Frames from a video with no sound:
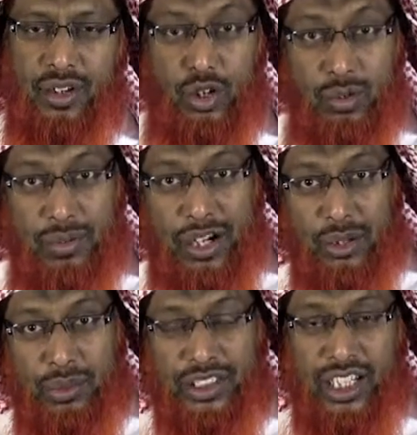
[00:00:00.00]
করব
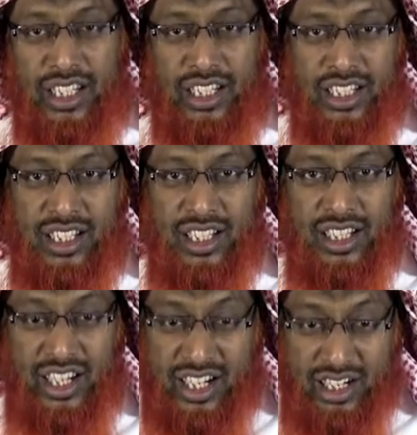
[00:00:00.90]
ভালোবেসেই
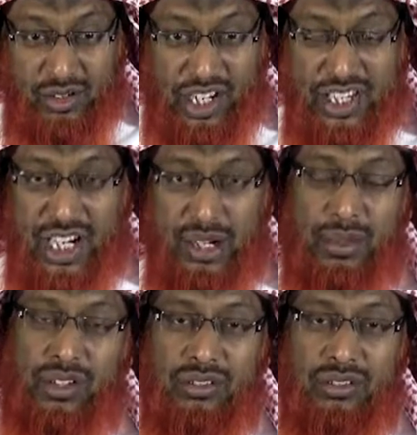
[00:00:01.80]
ঘৃণা করেই ছাড়ব